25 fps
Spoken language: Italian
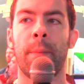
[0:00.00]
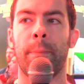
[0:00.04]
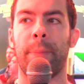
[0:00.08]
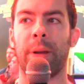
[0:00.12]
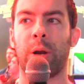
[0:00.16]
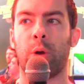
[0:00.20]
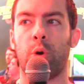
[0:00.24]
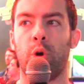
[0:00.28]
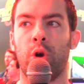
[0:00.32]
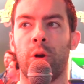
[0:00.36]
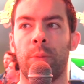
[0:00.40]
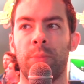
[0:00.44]

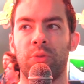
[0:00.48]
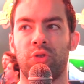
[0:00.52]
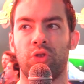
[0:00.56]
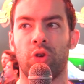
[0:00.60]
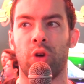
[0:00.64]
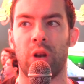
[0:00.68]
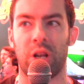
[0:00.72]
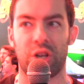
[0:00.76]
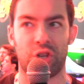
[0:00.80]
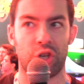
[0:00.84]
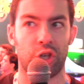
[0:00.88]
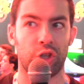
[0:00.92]
per cui non mi
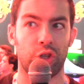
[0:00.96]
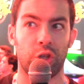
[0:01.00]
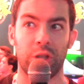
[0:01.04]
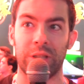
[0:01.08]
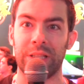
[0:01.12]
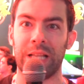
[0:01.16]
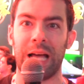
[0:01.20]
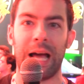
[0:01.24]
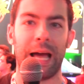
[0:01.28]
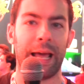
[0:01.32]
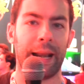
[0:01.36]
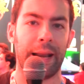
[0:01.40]
sono lasciato
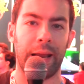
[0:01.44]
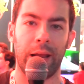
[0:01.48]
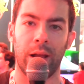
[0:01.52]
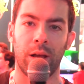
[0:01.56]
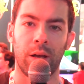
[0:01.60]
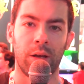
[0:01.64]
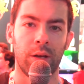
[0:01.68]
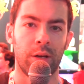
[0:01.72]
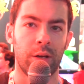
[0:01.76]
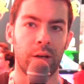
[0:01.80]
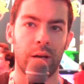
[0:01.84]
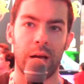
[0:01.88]
andare
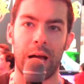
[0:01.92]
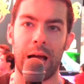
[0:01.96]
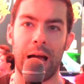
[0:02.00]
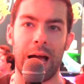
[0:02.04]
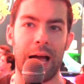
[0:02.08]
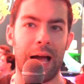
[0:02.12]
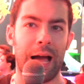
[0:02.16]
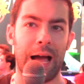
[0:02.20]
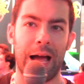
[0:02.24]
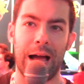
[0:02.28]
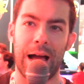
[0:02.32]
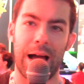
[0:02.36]

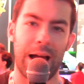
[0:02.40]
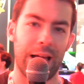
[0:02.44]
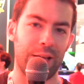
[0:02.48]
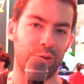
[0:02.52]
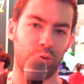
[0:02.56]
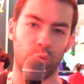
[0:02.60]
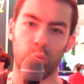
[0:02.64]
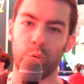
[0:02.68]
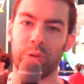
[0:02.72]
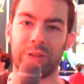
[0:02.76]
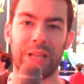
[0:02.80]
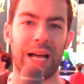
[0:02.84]
a, a
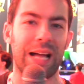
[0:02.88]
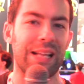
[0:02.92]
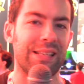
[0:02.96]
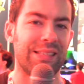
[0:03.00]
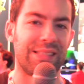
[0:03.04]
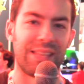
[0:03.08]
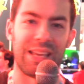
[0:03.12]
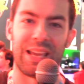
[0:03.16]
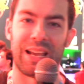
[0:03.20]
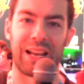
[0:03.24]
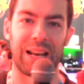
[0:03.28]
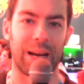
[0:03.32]

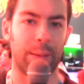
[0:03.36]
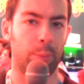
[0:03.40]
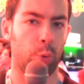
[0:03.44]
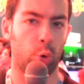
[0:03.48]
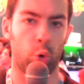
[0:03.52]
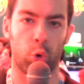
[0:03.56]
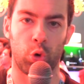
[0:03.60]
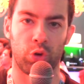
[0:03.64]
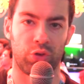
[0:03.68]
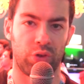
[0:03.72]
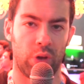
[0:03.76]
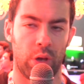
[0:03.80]
esultanze
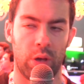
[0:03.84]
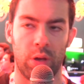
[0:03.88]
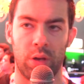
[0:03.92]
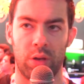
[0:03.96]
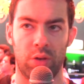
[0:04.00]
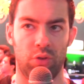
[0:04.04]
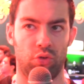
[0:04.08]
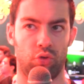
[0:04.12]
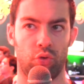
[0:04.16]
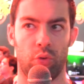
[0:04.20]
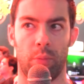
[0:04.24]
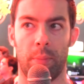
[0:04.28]
clamorose,
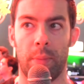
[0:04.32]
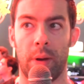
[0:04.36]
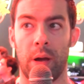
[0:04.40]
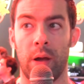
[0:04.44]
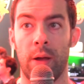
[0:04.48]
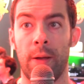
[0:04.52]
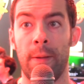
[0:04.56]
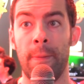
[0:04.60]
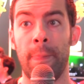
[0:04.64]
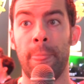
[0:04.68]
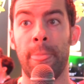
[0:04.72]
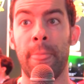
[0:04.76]
insomma.
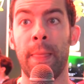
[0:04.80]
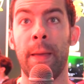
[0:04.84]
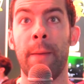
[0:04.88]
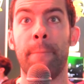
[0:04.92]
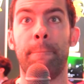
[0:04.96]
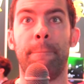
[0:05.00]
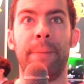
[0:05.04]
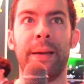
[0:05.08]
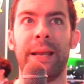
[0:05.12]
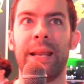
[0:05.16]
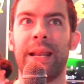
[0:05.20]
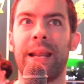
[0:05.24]

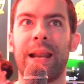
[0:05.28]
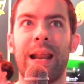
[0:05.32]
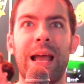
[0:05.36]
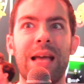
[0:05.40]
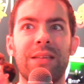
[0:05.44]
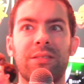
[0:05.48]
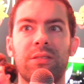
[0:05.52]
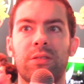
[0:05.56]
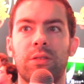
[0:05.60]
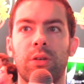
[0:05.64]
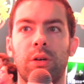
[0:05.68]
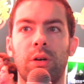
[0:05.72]
Per il
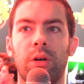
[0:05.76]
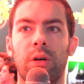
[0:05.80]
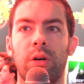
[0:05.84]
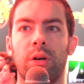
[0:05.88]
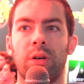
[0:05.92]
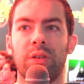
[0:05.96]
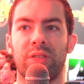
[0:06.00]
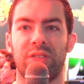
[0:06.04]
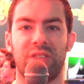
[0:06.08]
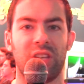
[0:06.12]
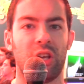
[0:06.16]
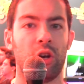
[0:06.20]

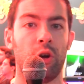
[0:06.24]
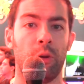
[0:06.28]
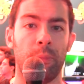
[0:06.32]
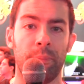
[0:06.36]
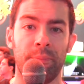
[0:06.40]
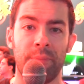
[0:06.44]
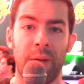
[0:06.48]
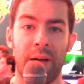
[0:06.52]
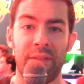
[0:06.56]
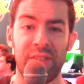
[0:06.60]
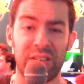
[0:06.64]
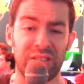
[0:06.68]
resto, se
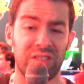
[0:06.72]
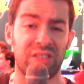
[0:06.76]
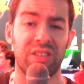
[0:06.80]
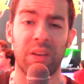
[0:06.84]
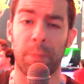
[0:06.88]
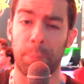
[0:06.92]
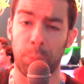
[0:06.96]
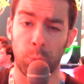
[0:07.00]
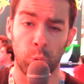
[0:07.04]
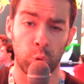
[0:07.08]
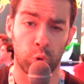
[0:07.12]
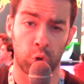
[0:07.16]
non avessi
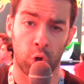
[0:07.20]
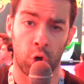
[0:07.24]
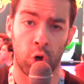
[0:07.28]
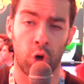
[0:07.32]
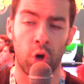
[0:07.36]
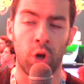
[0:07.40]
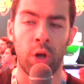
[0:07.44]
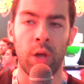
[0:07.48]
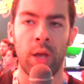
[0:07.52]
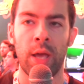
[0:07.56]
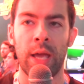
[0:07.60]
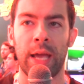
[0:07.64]
saputo
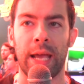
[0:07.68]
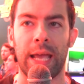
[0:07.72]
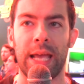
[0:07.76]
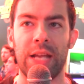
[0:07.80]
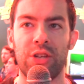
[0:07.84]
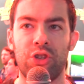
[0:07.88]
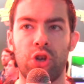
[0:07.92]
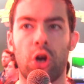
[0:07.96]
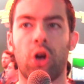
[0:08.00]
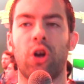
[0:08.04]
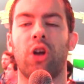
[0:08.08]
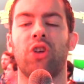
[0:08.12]
che
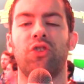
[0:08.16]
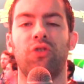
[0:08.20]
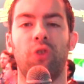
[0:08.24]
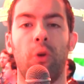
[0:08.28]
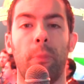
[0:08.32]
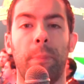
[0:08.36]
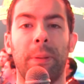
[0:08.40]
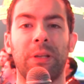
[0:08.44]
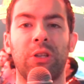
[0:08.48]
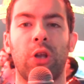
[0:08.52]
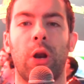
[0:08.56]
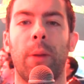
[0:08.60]
il gioco è
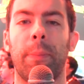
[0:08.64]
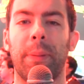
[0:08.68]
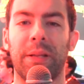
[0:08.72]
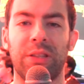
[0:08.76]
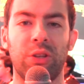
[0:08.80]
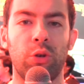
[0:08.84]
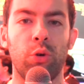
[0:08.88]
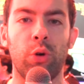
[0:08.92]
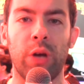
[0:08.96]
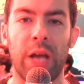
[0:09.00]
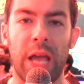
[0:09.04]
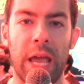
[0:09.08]
sviluppato da
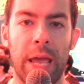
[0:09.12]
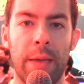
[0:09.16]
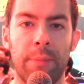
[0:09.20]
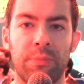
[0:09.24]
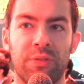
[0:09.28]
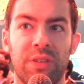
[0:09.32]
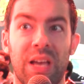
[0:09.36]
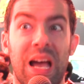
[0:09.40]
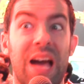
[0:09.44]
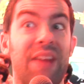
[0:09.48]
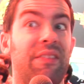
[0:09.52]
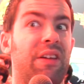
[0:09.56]
Platinum
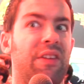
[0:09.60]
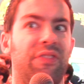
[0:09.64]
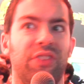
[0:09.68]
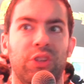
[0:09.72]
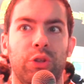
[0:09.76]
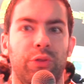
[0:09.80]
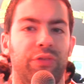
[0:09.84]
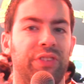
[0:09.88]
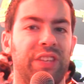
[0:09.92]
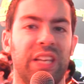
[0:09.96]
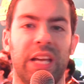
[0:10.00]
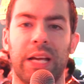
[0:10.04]
Games, avrei
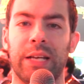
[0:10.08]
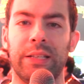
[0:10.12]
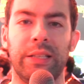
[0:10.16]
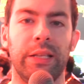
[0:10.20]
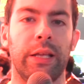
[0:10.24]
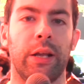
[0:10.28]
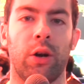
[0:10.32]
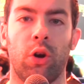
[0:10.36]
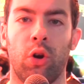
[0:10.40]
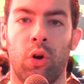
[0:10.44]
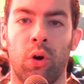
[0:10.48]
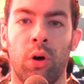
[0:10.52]
fatto fatica a
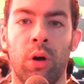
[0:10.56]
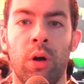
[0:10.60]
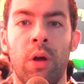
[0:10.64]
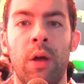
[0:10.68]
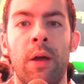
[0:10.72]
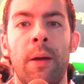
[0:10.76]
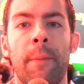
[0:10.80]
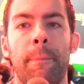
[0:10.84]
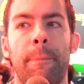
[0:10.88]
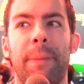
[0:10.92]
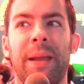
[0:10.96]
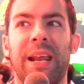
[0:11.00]
dirlo,
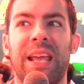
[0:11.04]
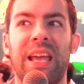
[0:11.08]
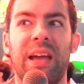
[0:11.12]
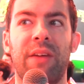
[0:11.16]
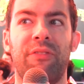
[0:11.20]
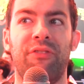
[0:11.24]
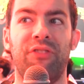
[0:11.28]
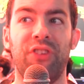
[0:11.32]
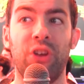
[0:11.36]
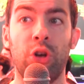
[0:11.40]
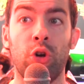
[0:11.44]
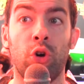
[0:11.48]
perché
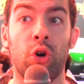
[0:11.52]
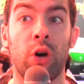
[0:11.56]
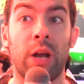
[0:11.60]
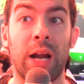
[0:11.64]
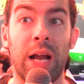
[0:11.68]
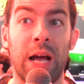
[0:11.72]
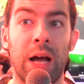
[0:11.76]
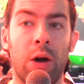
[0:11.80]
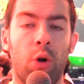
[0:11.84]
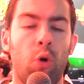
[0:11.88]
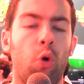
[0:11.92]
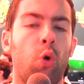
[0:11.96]

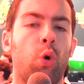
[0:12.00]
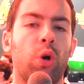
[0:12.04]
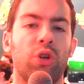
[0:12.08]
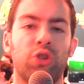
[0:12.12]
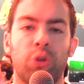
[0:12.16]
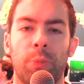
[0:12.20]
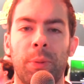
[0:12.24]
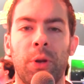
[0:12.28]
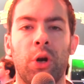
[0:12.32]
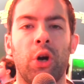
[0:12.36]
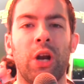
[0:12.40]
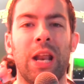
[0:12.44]
finora, o
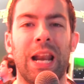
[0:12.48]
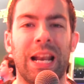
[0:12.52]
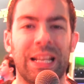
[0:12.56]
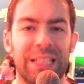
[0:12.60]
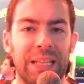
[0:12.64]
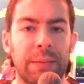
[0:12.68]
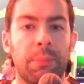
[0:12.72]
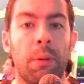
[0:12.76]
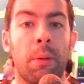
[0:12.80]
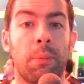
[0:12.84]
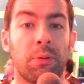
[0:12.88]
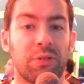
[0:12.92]
quantomeno nella
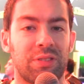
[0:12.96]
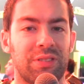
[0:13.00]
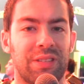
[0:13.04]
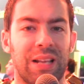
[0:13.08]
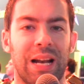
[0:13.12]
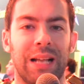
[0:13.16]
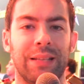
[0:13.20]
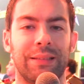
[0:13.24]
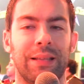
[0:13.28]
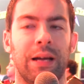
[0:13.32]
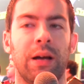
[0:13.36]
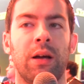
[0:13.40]
demo
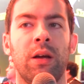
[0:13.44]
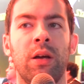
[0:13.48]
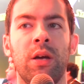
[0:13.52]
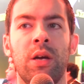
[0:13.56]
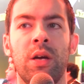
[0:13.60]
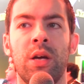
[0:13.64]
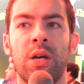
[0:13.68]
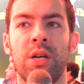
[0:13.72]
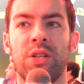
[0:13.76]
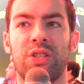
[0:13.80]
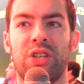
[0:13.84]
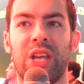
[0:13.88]
mostrata,
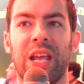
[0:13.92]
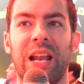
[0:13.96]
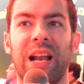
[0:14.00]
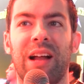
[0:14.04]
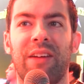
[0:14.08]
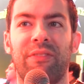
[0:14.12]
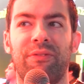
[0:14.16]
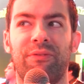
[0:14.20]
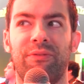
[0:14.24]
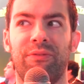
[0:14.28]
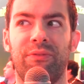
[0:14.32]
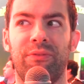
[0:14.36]

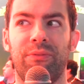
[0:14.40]
c'era